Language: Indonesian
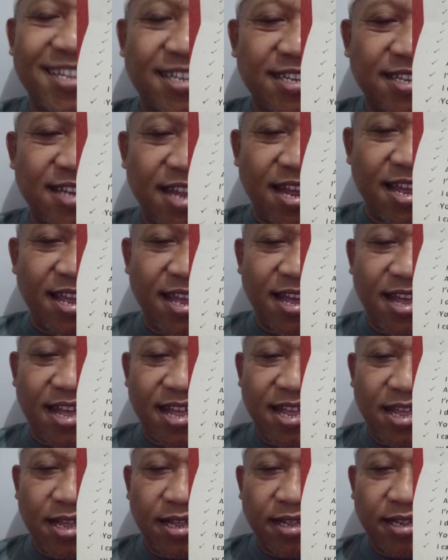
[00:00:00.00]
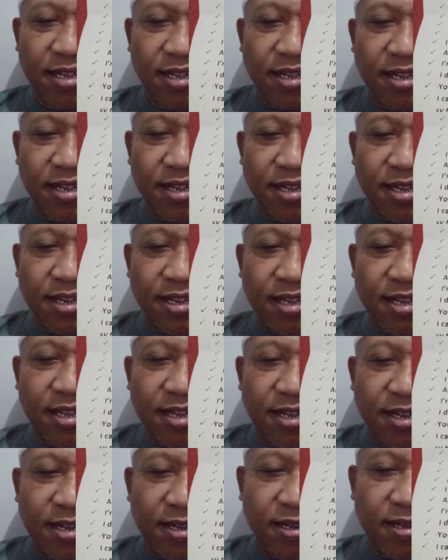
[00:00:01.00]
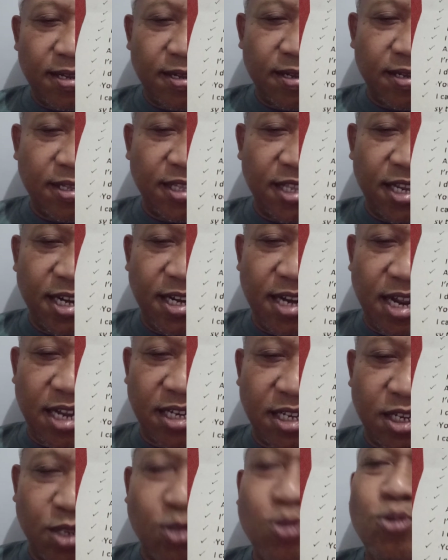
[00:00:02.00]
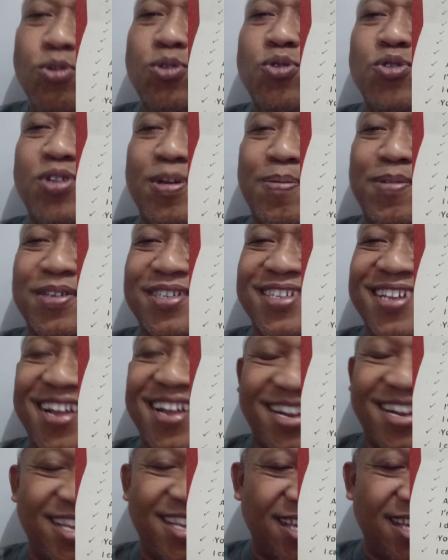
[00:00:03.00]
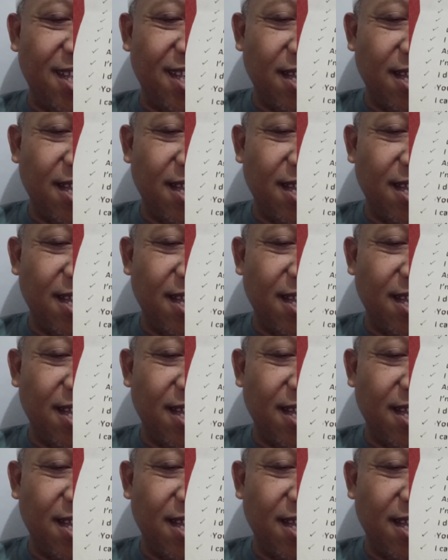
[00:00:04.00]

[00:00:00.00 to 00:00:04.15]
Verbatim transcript: saya uh, tidak setuju sama sekali.